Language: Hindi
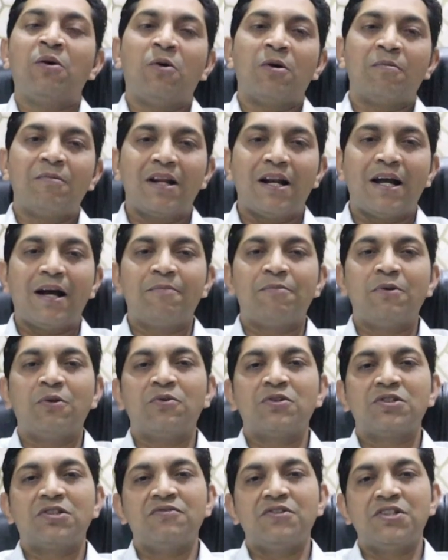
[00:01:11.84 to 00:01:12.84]
और मेरा आप
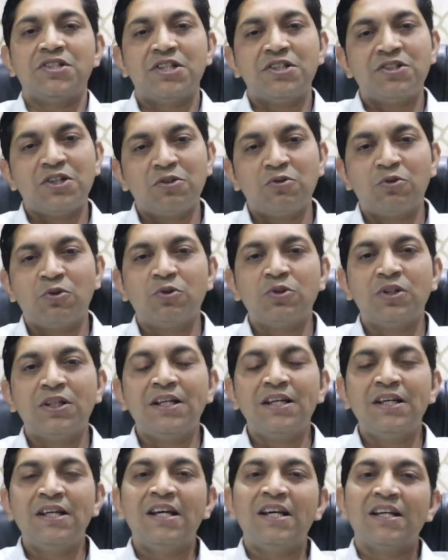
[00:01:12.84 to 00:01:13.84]
लोगों से विशेष अनुरोध
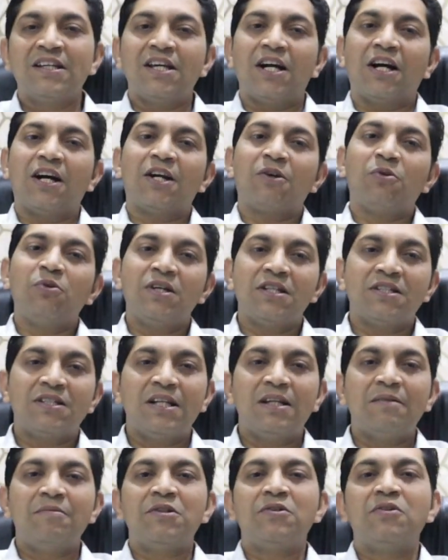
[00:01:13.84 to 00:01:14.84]
है कि अगर कोई एच
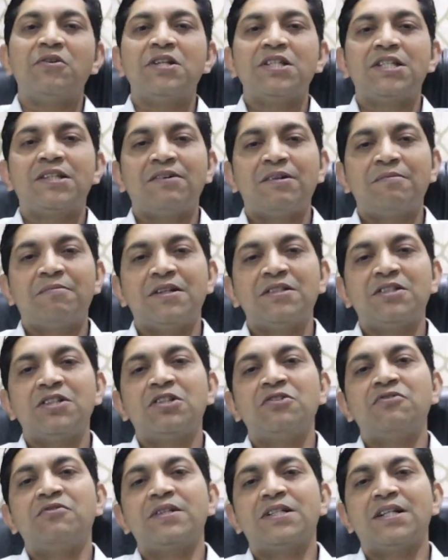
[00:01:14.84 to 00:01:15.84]
एल ट्वेंटी सेवन
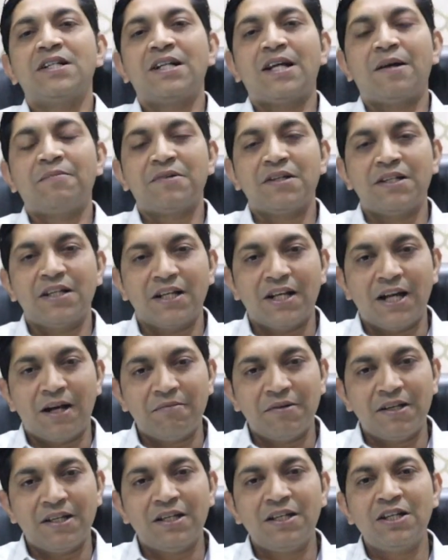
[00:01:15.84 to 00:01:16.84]
पॉजिटिव पेशेंट आपके
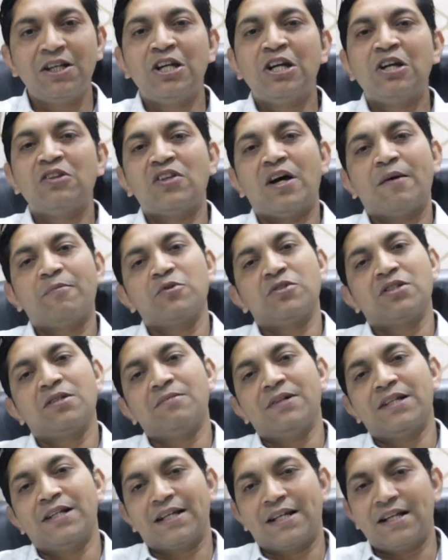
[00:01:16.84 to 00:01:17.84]
निगाह में है तो आप उसे
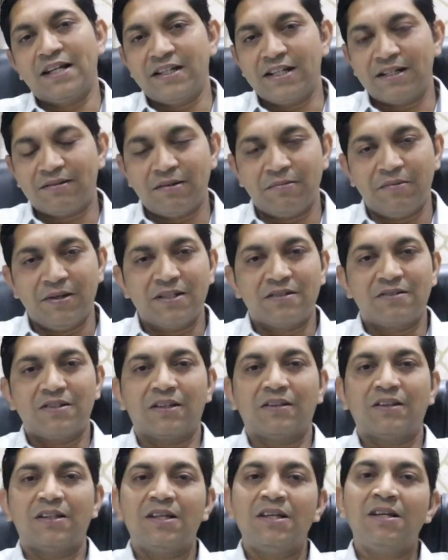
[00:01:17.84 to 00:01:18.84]
मेरे क्लिनिक पे भेज
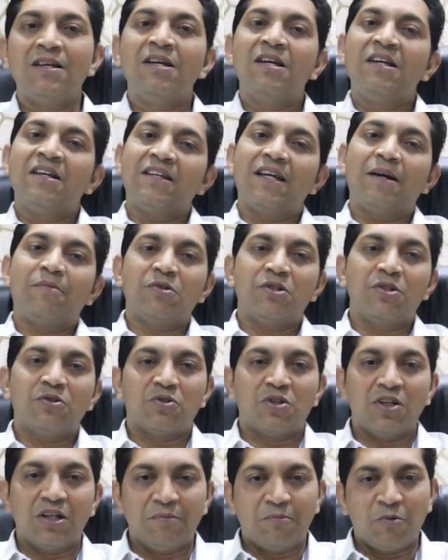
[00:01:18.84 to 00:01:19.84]
सकते हैं या मुझे
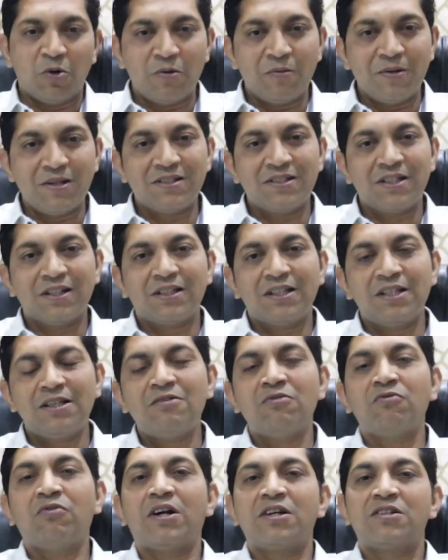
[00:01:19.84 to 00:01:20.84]
उसकी रिपोर्ट भेज सकते
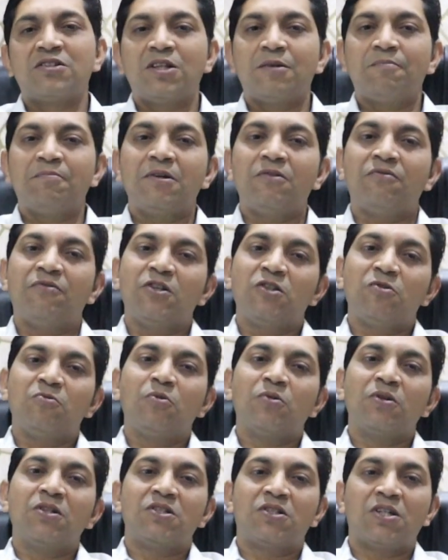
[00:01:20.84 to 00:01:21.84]
हैं व्हाट्सअप पर
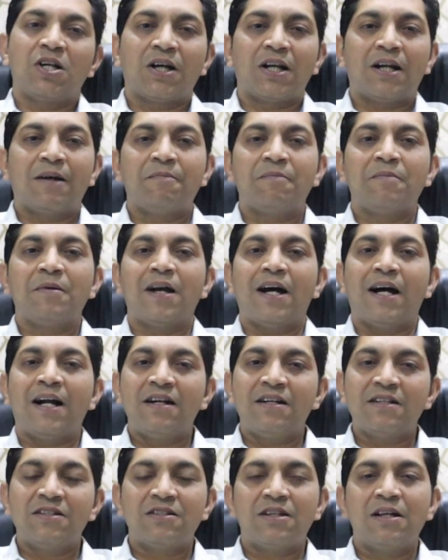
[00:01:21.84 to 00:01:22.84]
फेसबुक इंस्टाग्राम पर
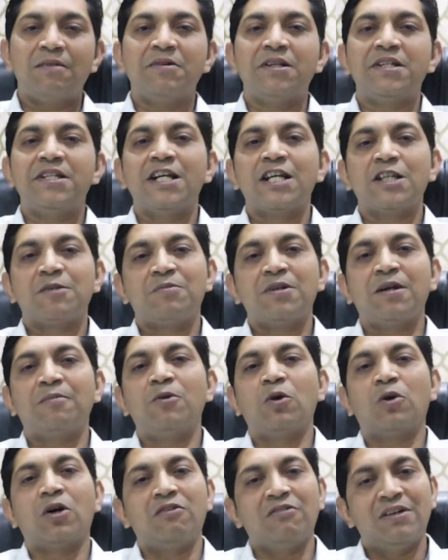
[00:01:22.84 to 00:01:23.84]
आर डिजिटल मीडियाज़ पर
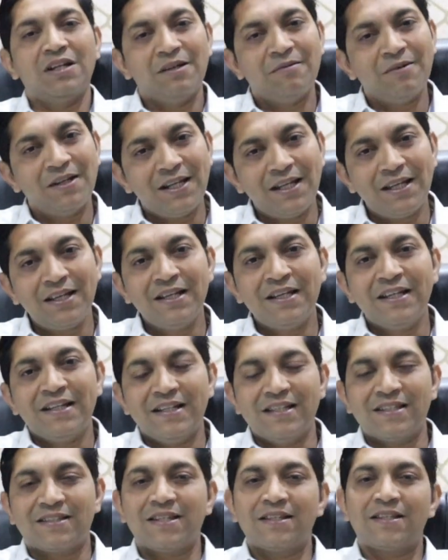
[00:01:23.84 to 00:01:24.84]
हम लोग अवेलेबल हैं
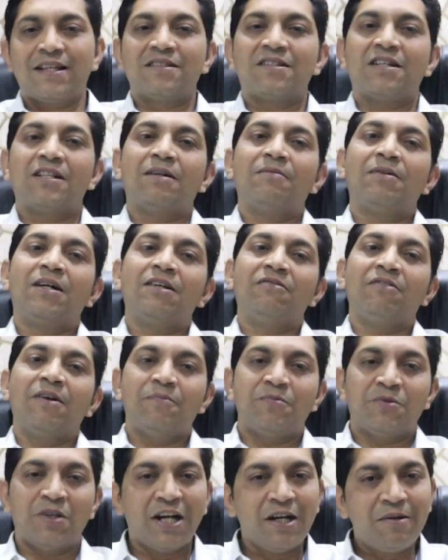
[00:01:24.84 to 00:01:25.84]
इसके साथ साथ हमारी
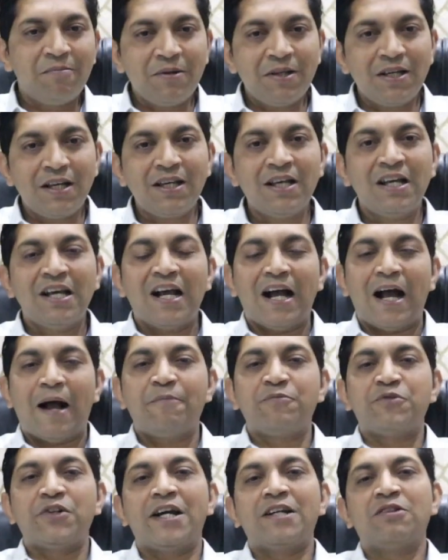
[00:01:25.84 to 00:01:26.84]
वेबसाइट भी है
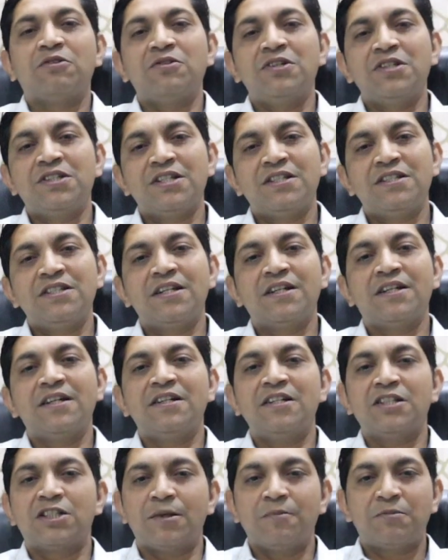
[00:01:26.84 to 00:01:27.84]
आप चाहें तो नीचे दिए
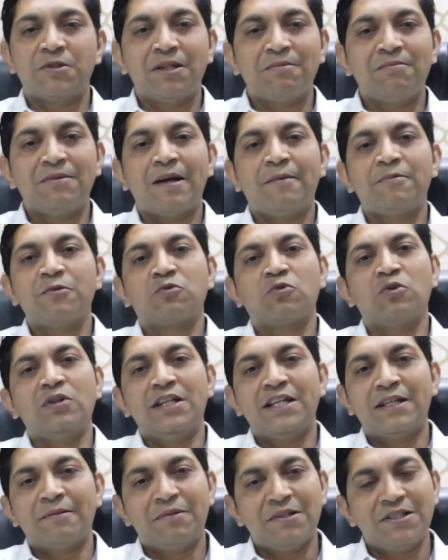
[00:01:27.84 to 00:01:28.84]
गए डिस्क्रिप्शन में आप उसको
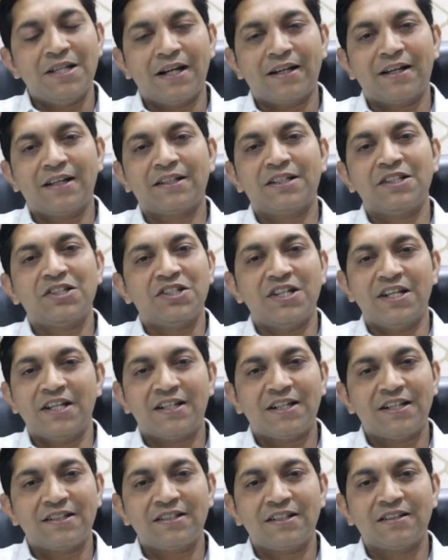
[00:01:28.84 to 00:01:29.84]
लिंक पर जा करके
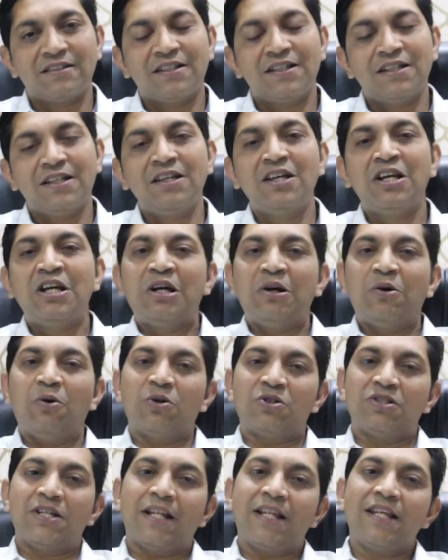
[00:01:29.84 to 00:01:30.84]
शेयर कर सकते हैं
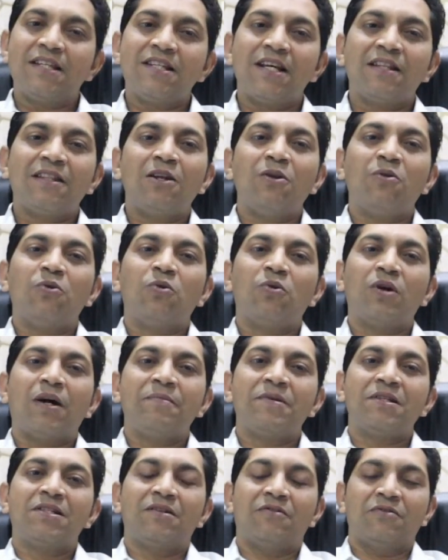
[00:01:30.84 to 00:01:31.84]
और ज़्यादा से ज़्यादा लोगों को
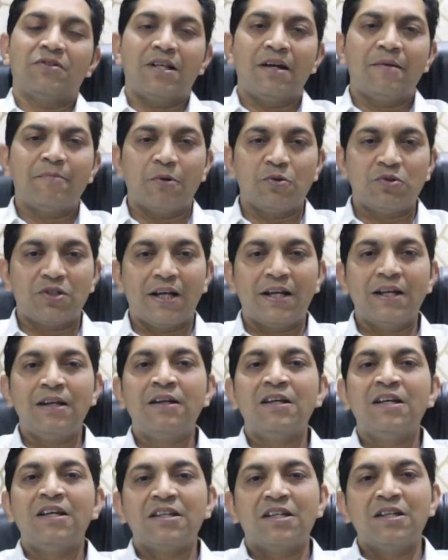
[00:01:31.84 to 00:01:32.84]
आप ये समुदाय पहुँचाएँ
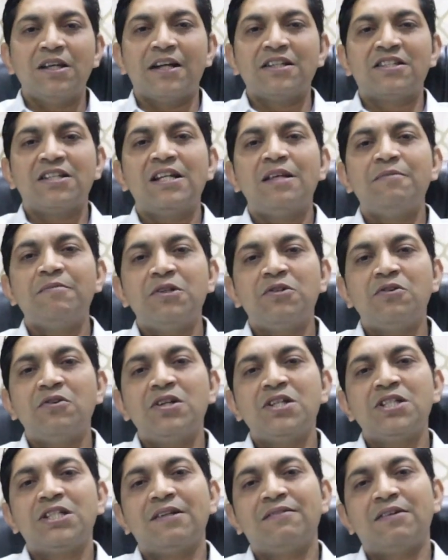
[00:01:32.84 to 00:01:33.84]
कि एच एल
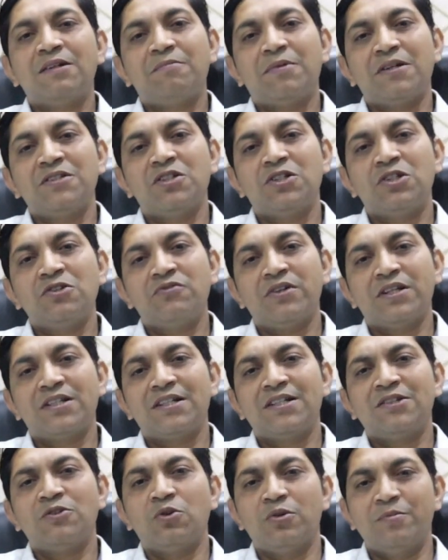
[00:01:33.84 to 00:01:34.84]
पॉजिटिव
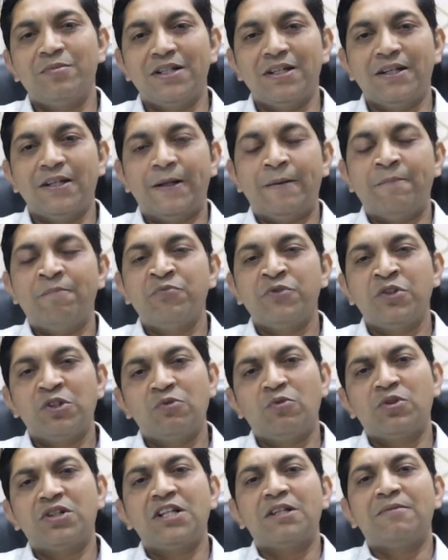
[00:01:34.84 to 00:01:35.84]
व्यक्ति जो भी है
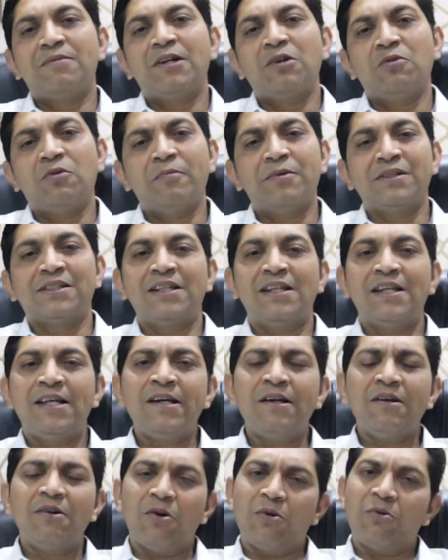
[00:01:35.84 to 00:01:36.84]
तो वो ट्रीटमेंट होम्योपैथी
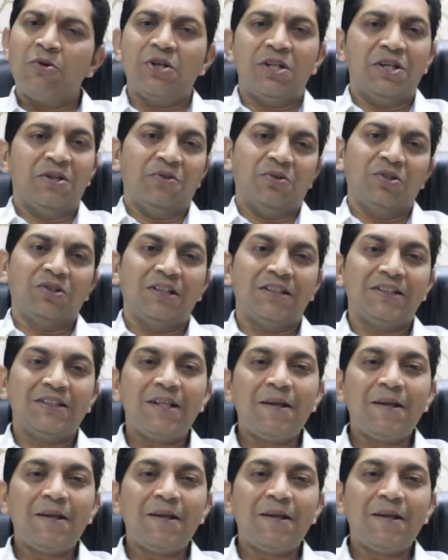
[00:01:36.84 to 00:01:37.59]
ले और वो ठीक हो सके